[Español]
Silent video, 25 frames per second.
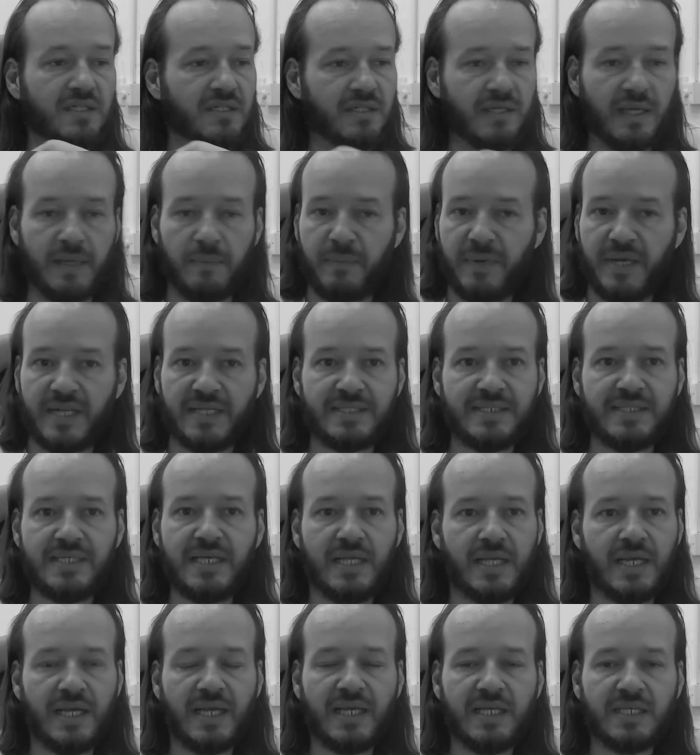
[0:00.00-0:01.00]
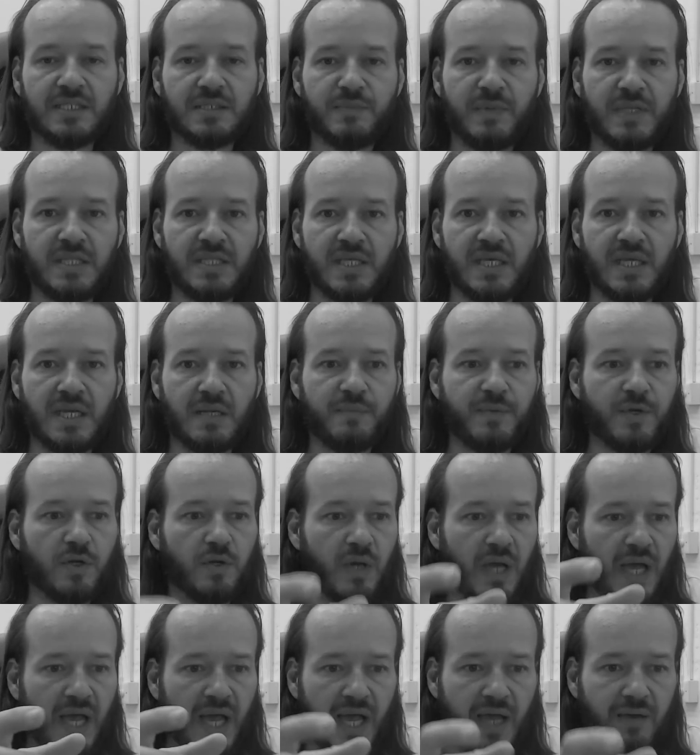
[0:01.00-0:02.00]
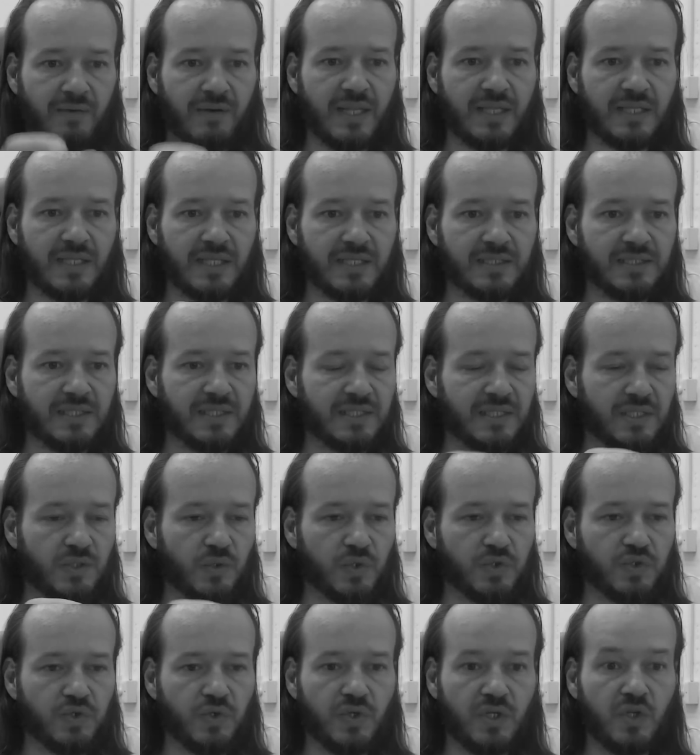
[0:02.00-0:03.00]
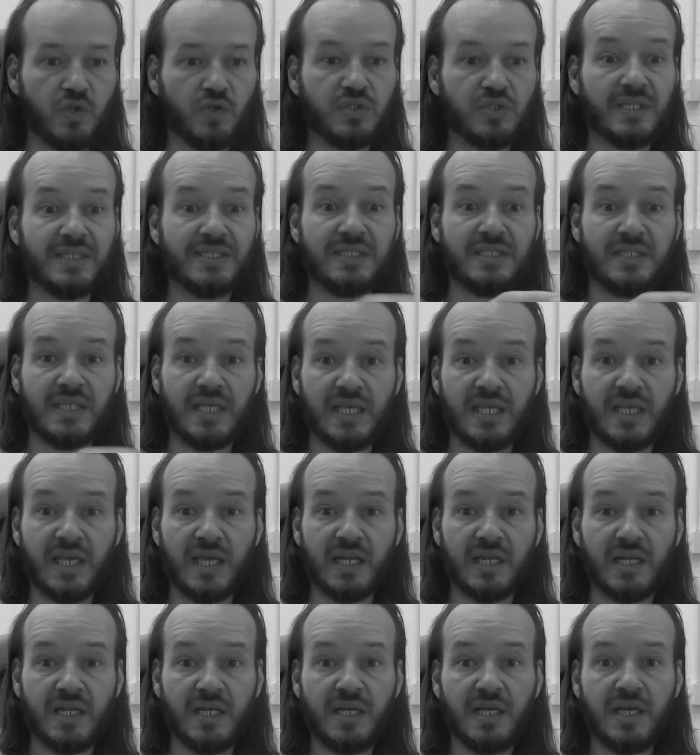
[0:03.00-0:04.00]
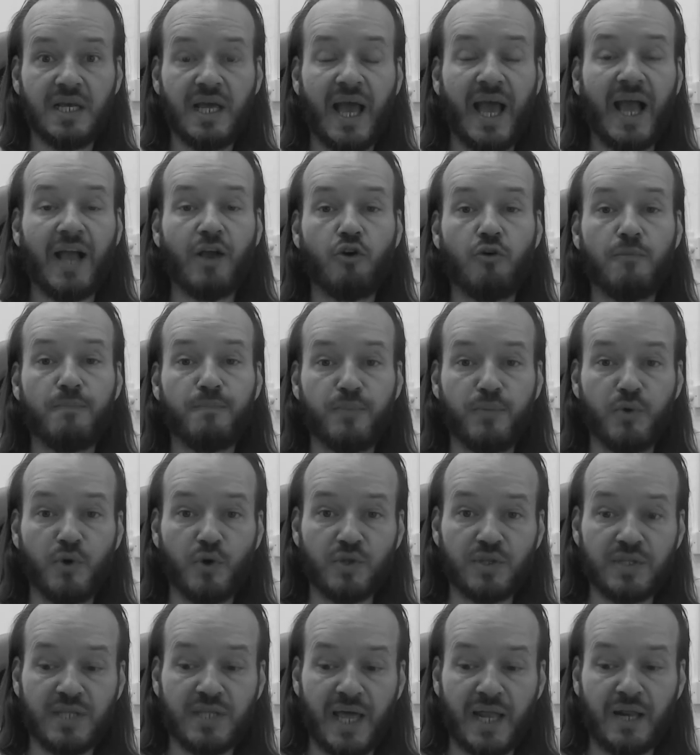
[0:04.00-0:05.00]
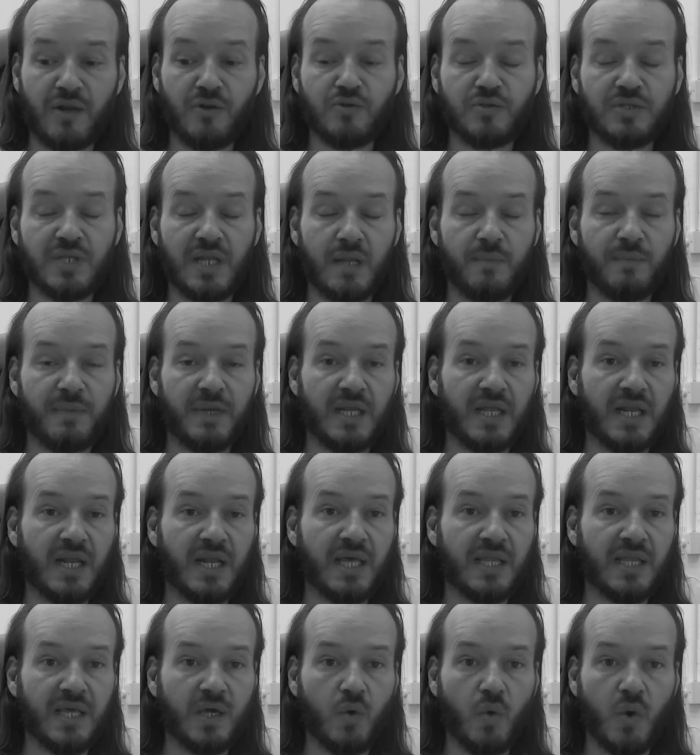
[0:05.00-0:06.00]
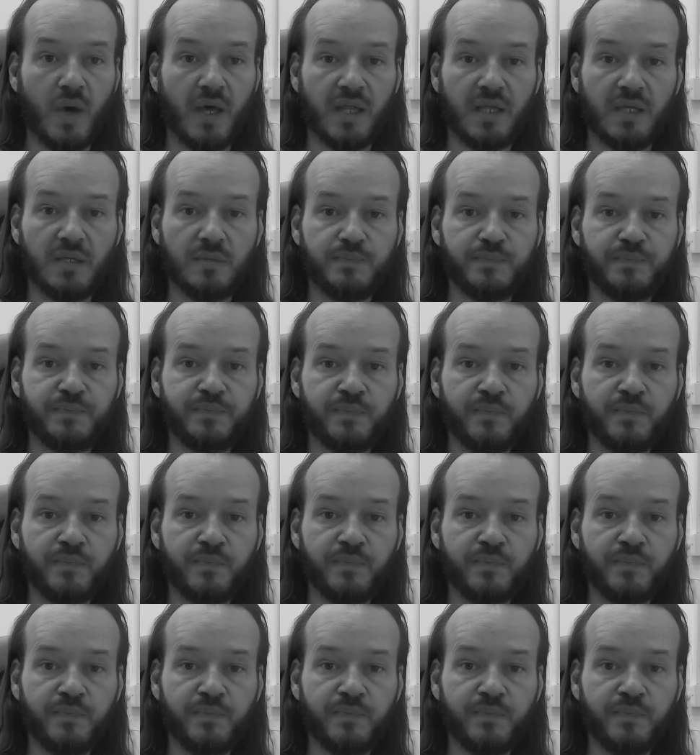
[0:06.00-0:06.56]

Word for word: que pareciera que es mentira, pero hablan de esta situación y nos enseñan a comportarnos de la manera adecuada